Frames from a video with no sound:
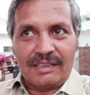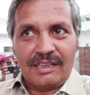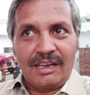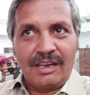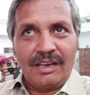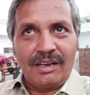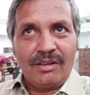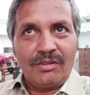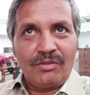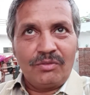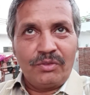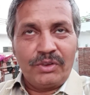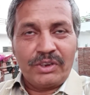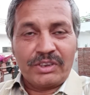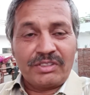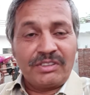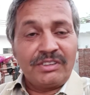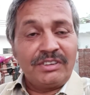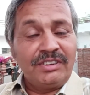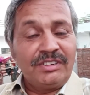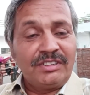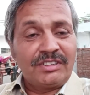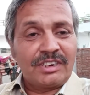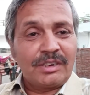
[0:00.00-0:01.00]
आधा
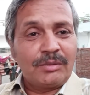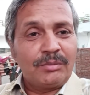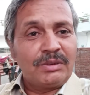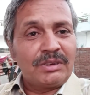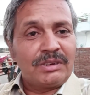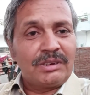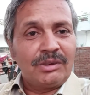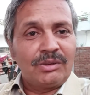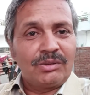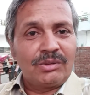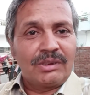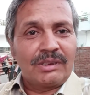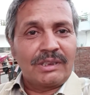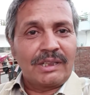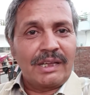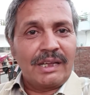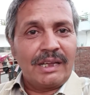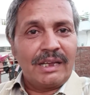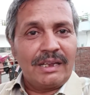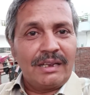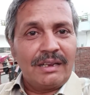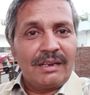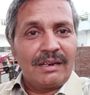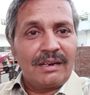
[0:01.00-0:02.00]
व्यक्ति डिस्टर्ब इसलिए हो जाता
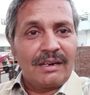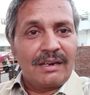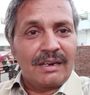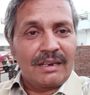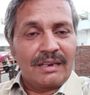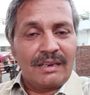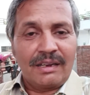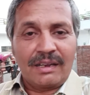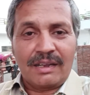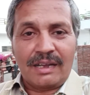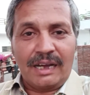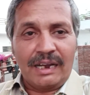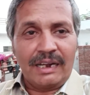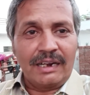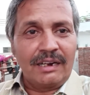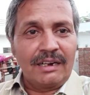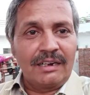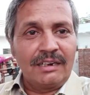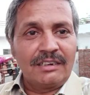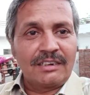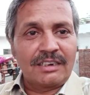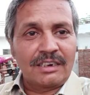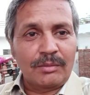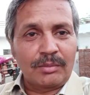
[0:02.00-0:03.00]
है ये
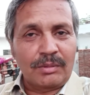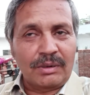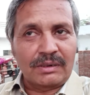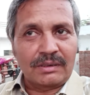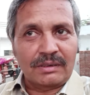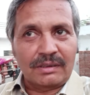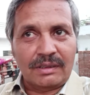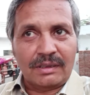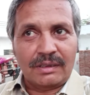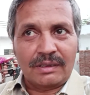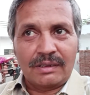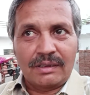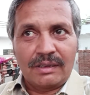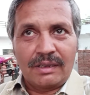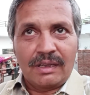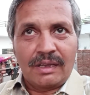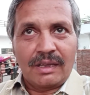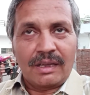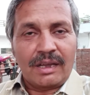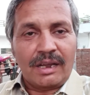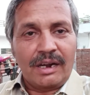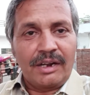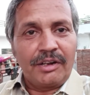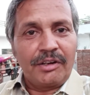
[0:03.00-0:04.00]
कारीगर डिस्टर्ब कर देते
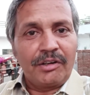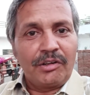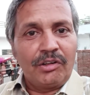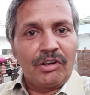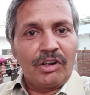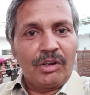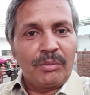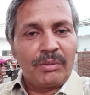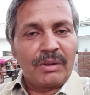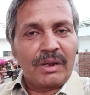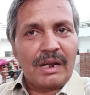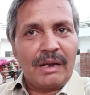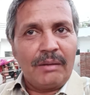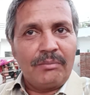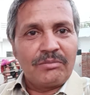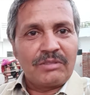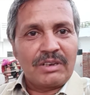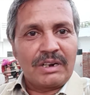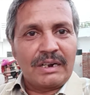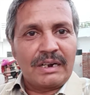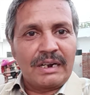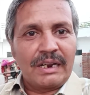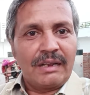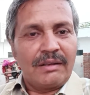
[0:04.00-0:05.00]
हैं कंटिन्यूटी में काम
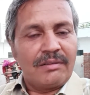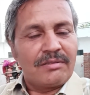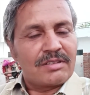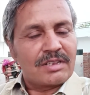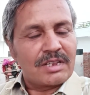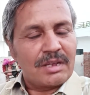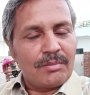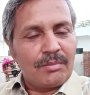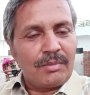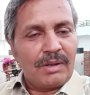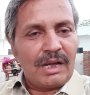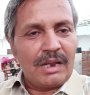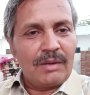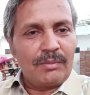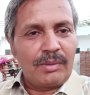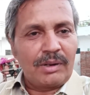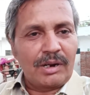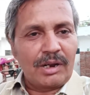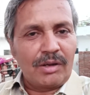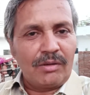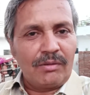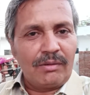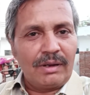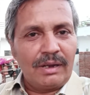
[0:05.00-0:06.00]
चल रहा है सब माल
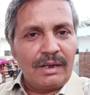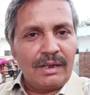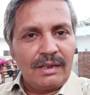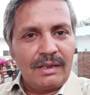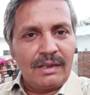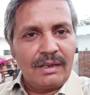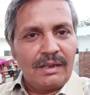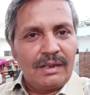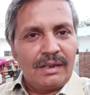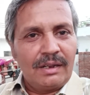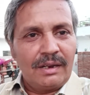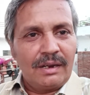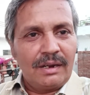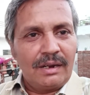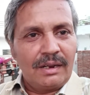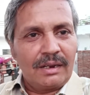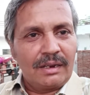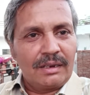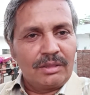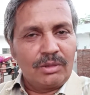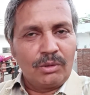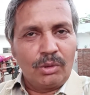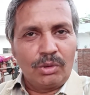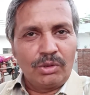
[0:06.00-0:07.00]
पड़ा हुआ है
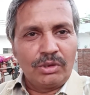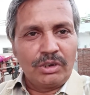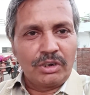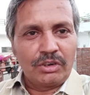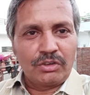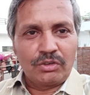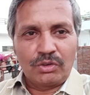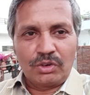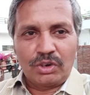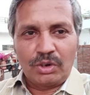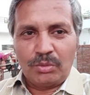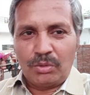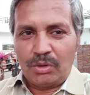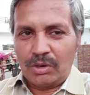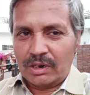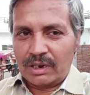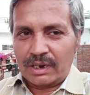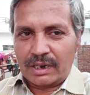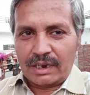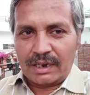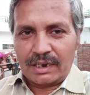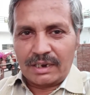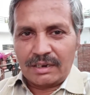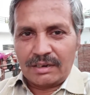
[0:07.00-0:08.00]
लेकिन दो दिन की छुट्टी बोल
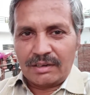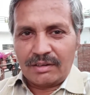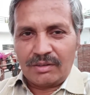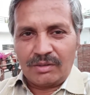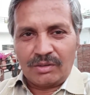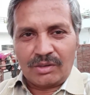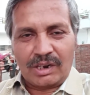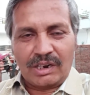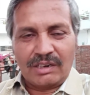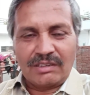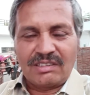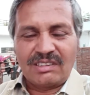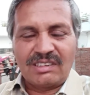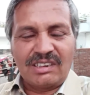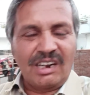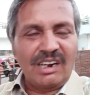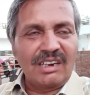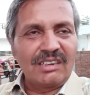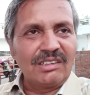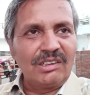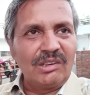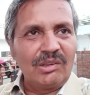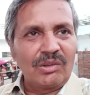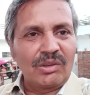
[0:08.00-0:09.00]
के गए और आज
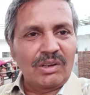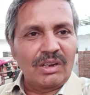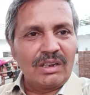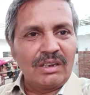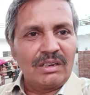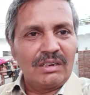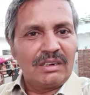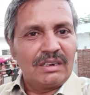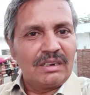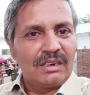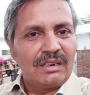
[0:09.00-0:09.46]
चार दिन हो गए